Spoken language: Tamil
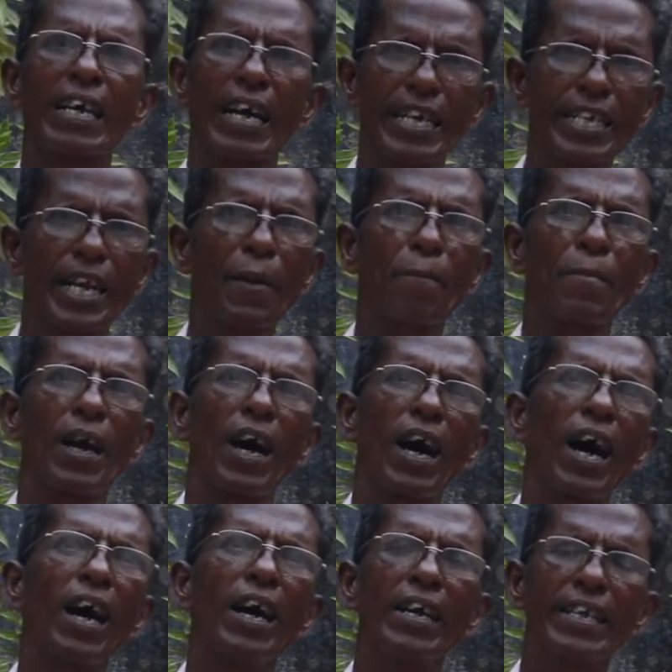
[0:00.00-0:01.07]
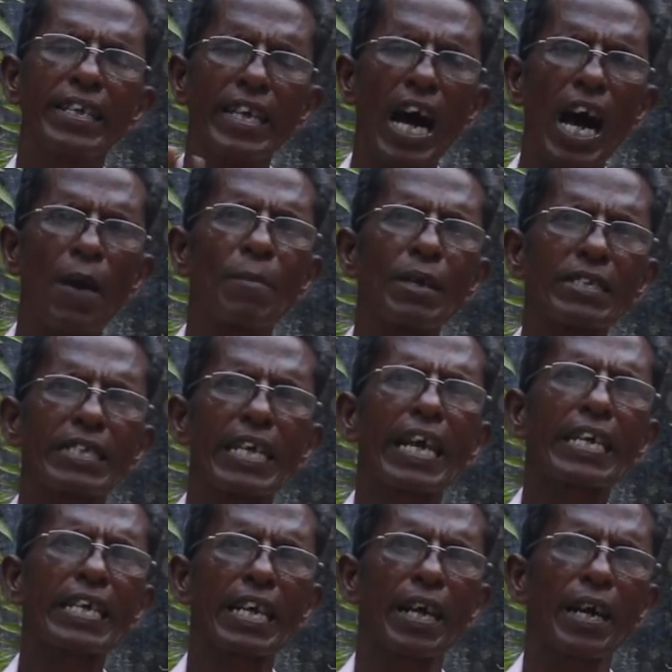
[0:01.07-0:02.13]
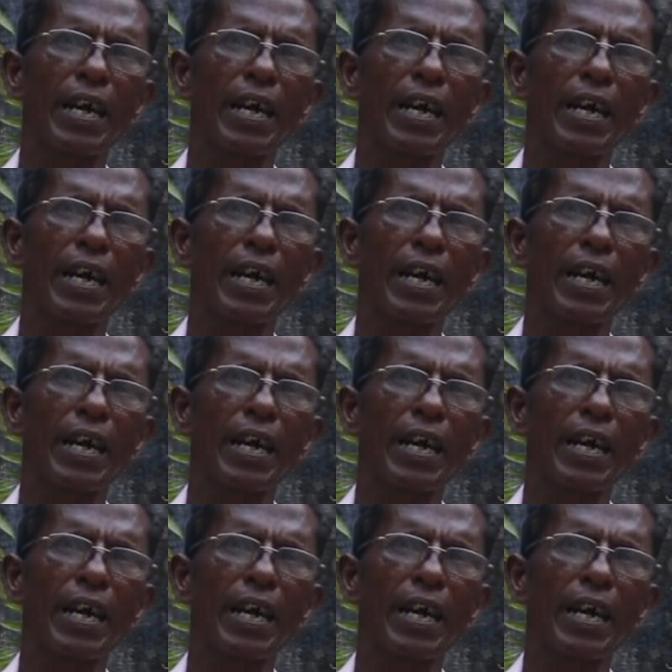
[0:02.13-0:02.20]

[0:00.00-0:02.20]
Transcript: கண்டிப்பாக நாம் சேர்க்குற